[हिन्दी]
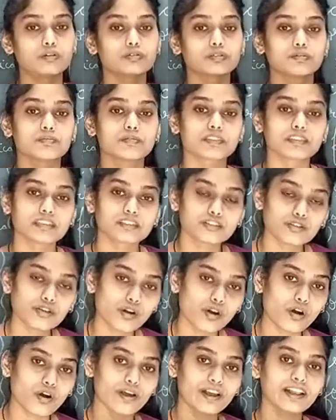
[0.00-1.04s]
उसमें से जो
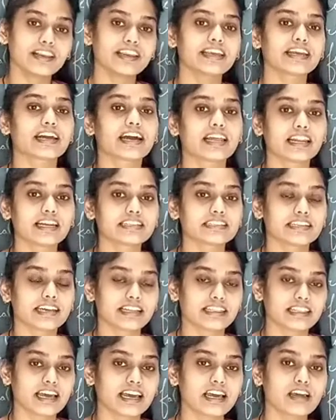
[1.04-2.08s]
ऑयल निकाला
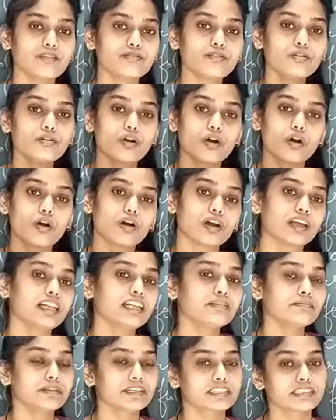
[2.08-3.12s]
जाता है वो
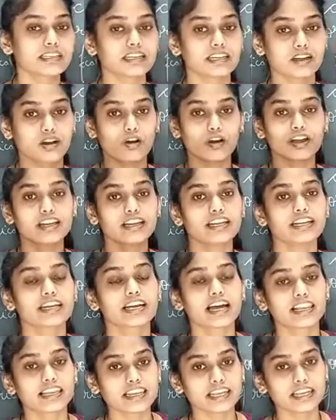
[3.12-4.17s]
ऑयल में से ऑयल
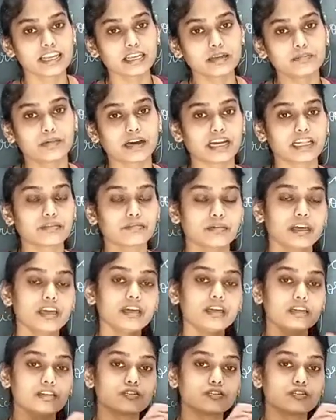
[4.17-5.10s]
निकालने के बाद में